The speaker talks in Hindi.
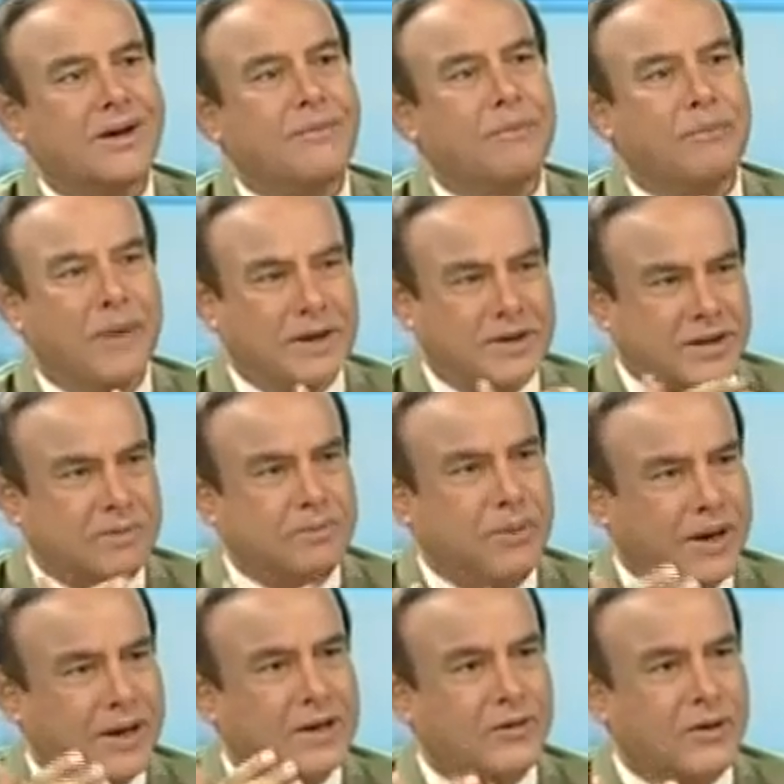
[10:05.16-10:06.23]
मेजर
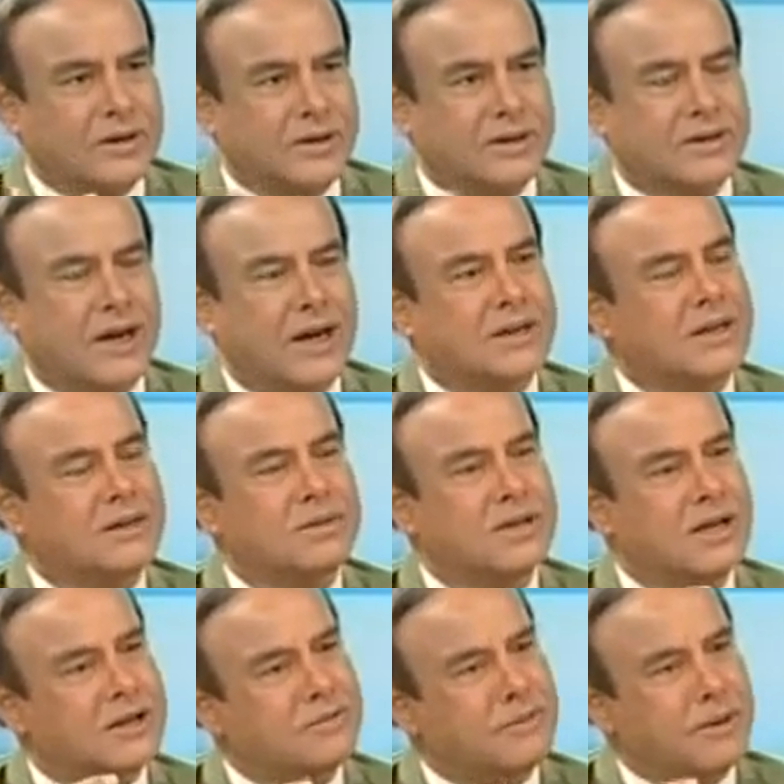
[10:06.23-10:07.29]
बिग इन्वेस्टर्स असल
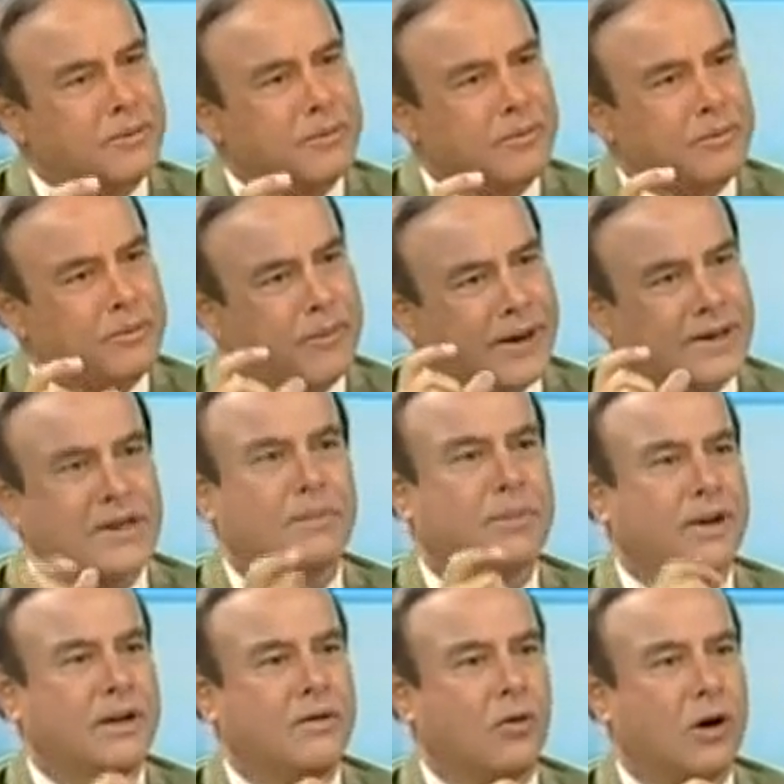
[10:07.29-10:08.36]
सर इसमें पैसे
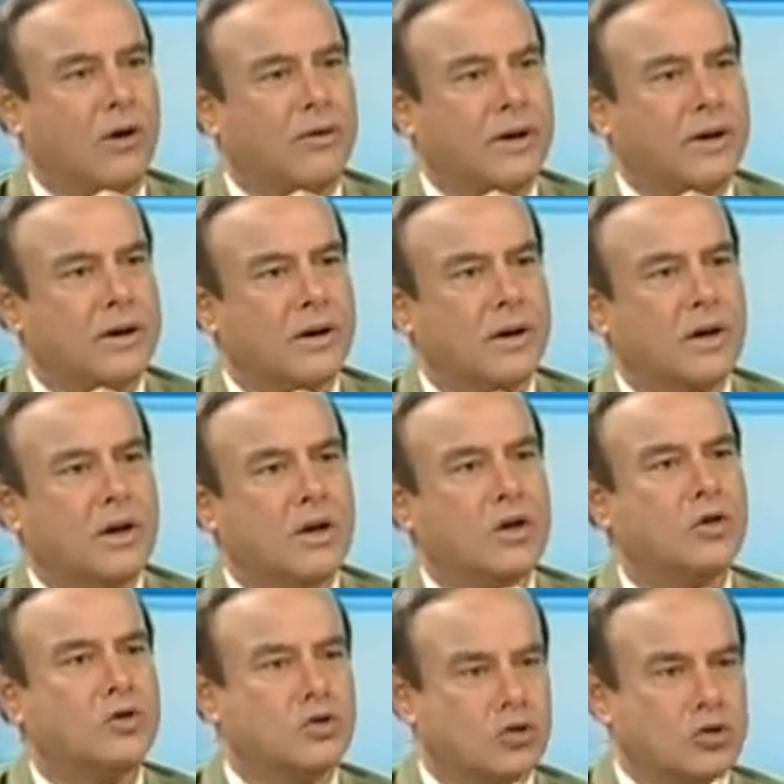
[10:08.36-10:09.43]
बड़े इन्वॉल्व हैं सही
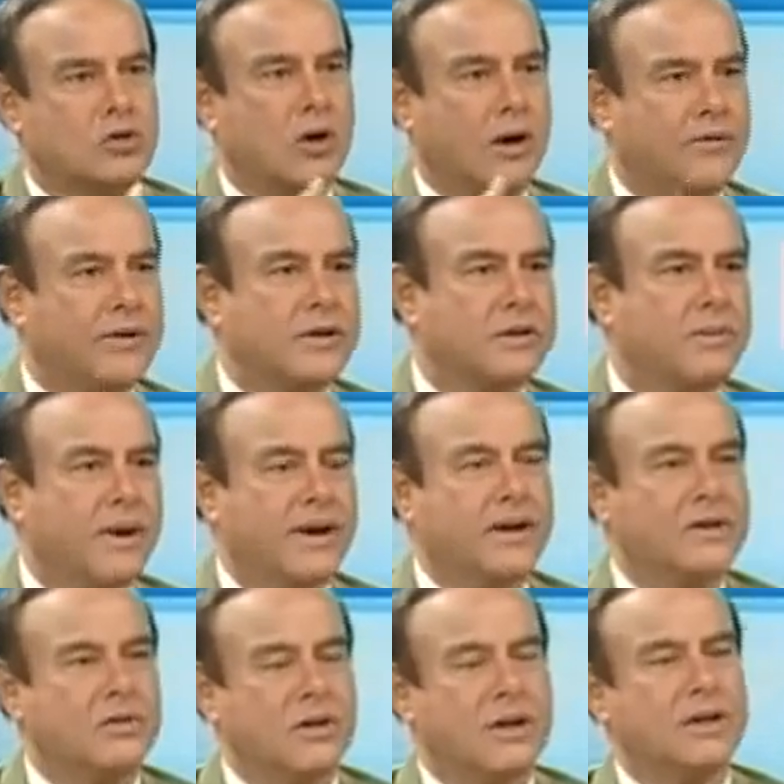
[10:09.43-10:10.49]
बात जिस कॉन्फ्रेंस में मैंने
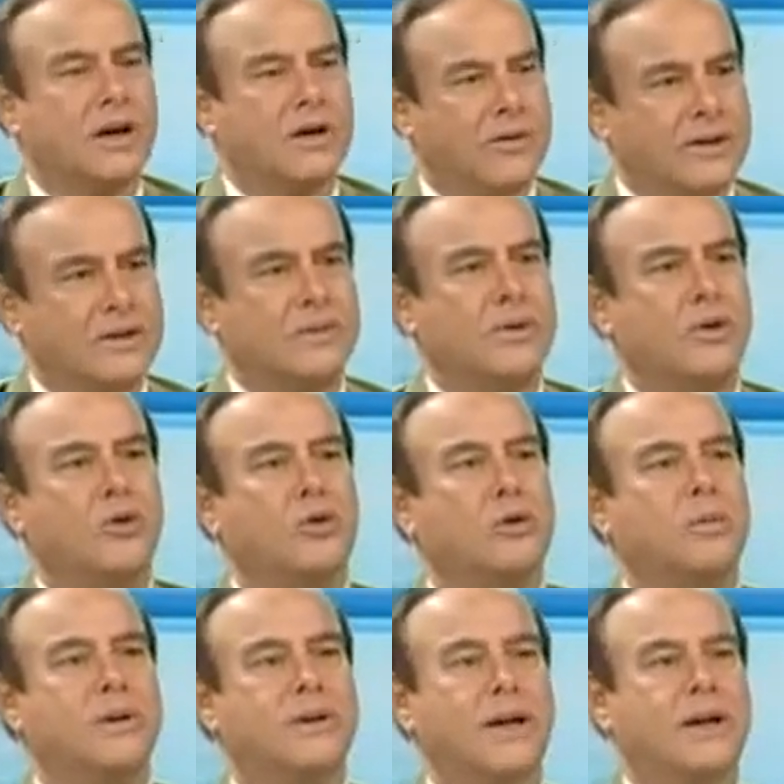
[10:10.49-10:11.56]
सुना था वैसे भी लोगों को
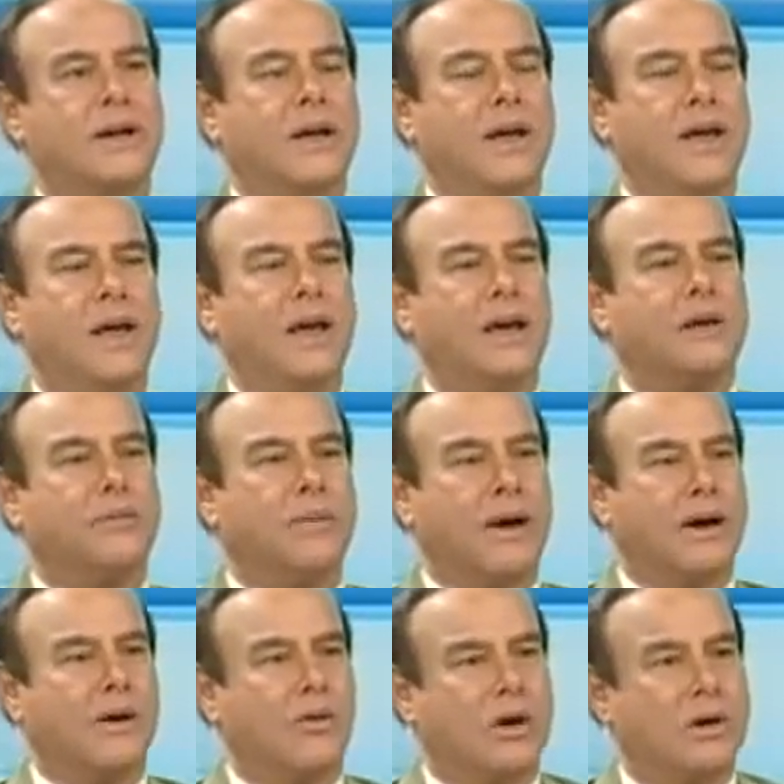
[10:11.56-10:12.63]
पता है कि एक
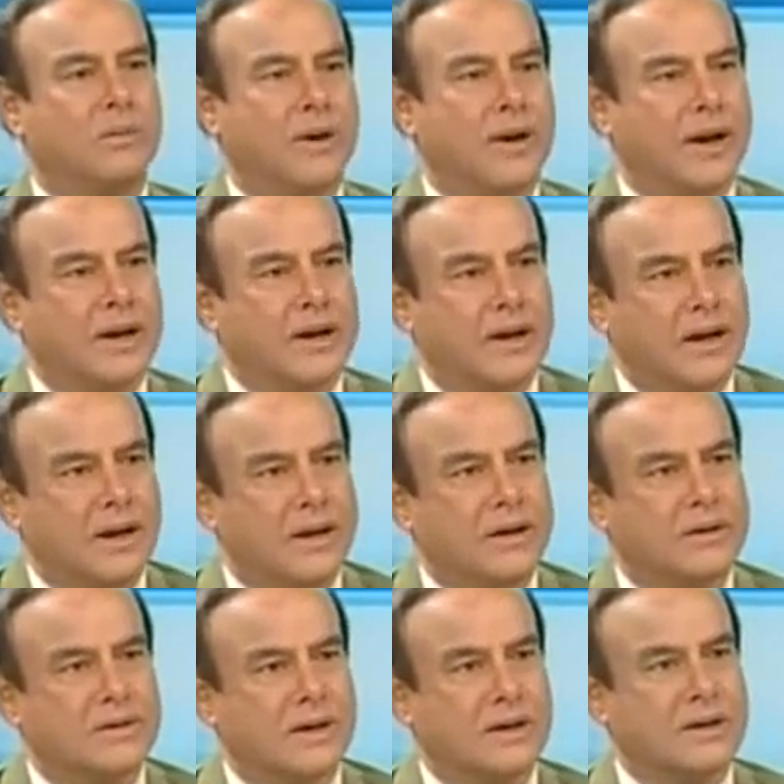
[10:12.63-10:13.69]
मेगावाट बनाने के लिए
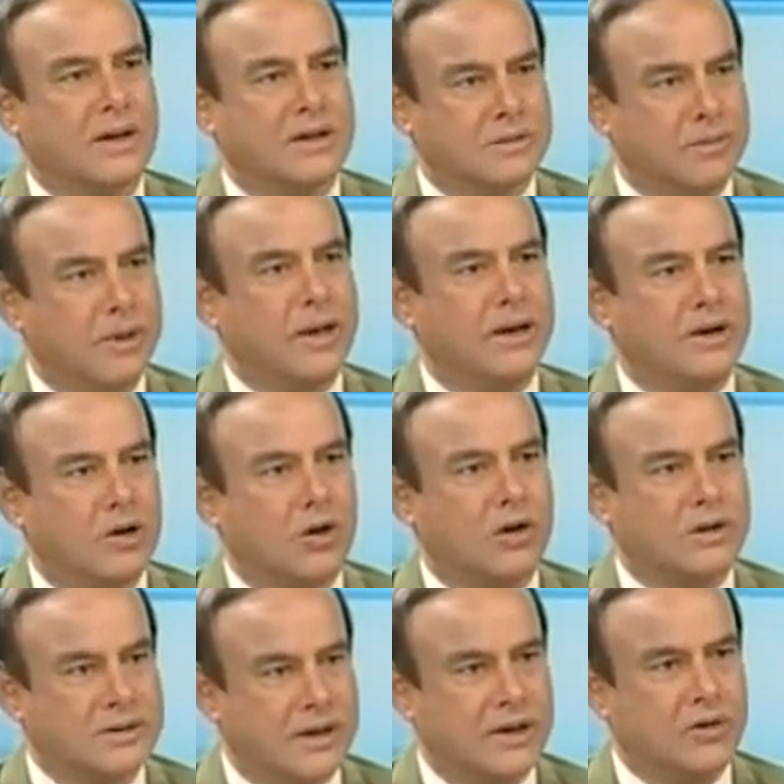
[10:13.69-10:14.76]
शायद दस मिलियन
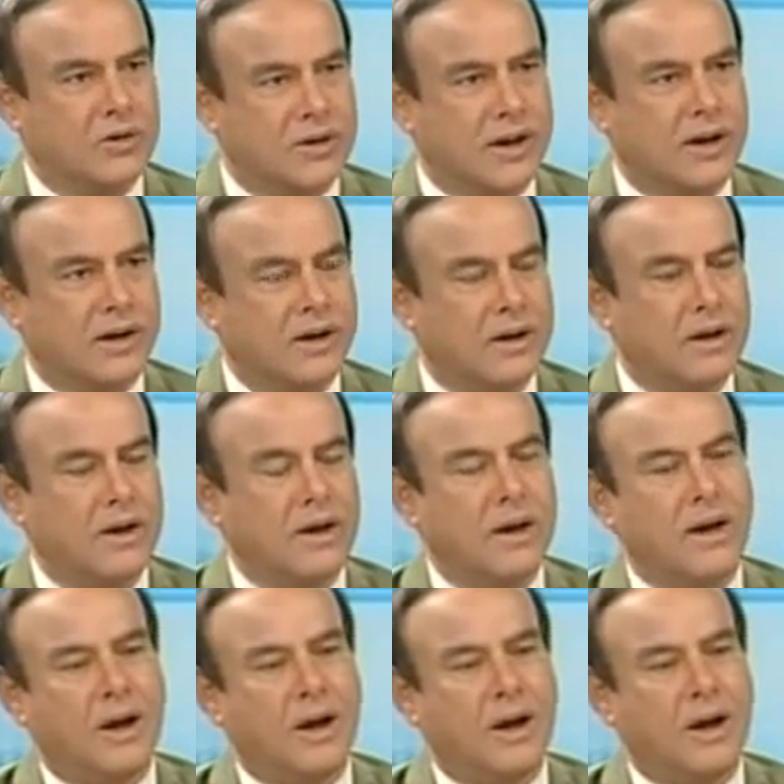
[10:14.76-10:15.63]
डॉलर चाहिए होता है बिल्कुल